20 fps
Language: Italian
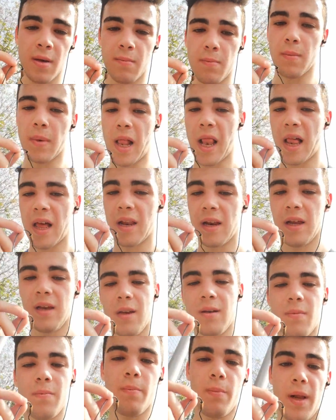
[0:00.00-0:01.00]
bella lì
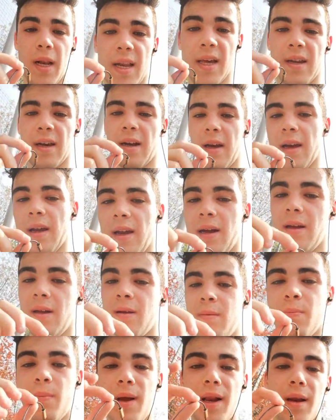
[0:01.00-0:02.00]
bella raga
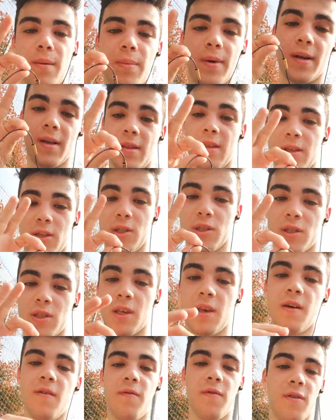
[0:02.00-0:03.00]
bella paltigge
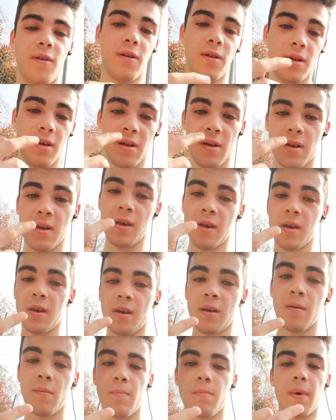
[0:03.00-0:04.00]
schifo
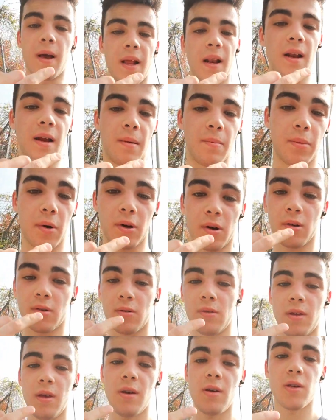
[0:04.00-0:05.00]
bella porco
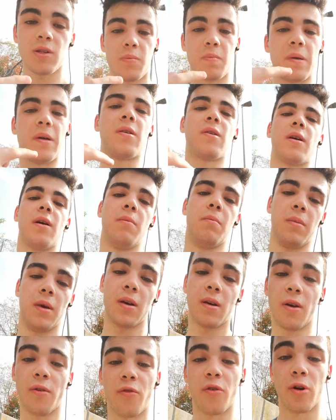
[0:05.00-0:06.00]
dio spero che il
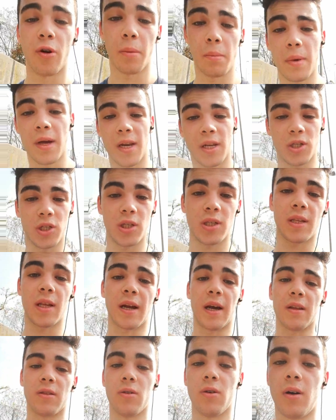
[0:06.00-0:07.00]
microfono abbia
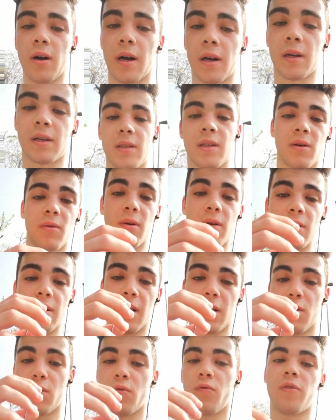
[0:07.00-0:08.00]
registrato anche se quello
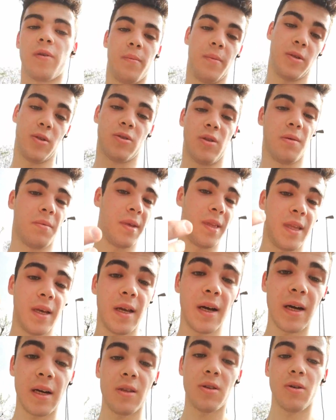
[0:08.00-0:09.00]
delle cuffie mi sono
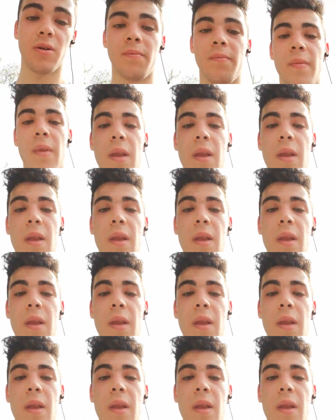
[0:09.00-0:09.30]
dimenticato